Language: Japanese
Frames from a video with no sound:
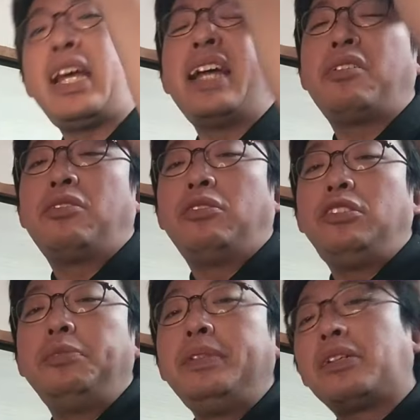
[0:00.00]
あの
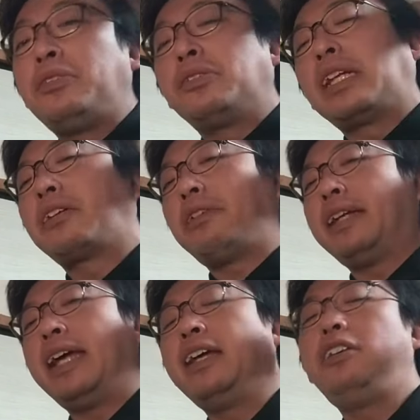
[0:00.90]
郵便局におった時
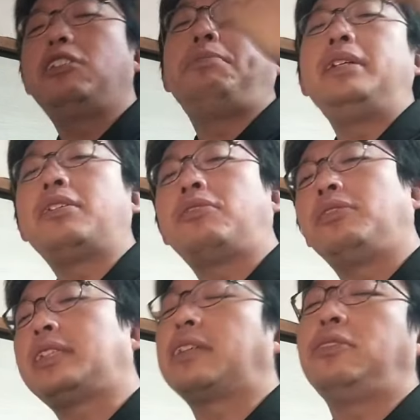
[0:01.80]
はね郵便局
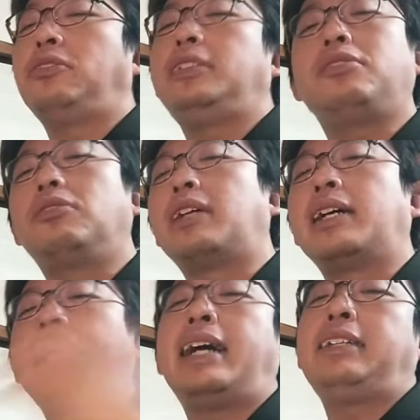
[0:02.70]
の近くの1号
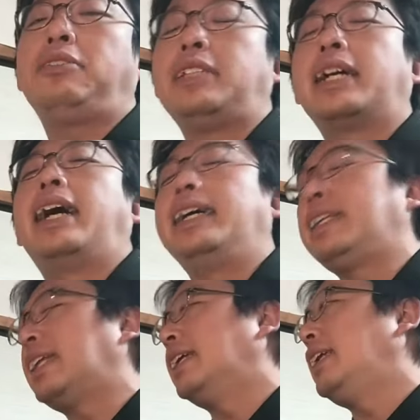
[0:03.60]
館が味吉さんが
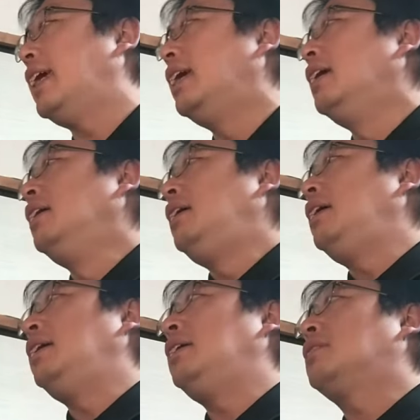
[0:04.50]
入ってたんで、
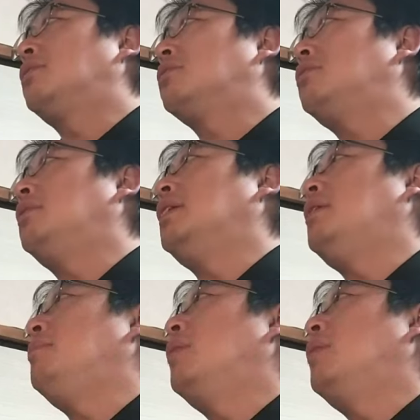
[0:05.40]
えー、その頃はね